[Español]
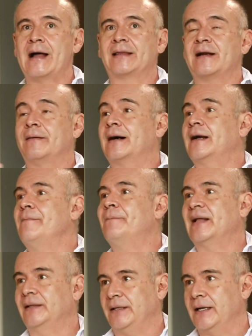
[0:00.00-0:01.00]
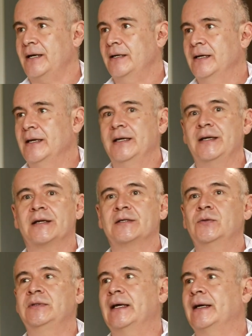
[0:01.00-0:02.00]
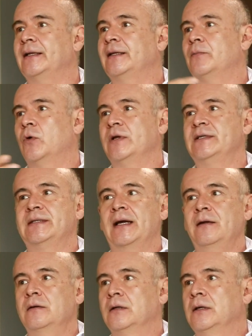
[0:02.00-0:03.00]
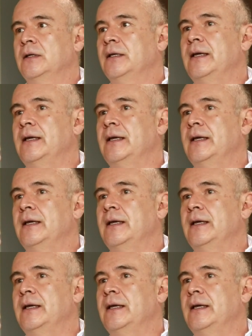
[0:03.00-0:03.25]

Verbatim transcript: a trabajar empatía y resulta que te moriste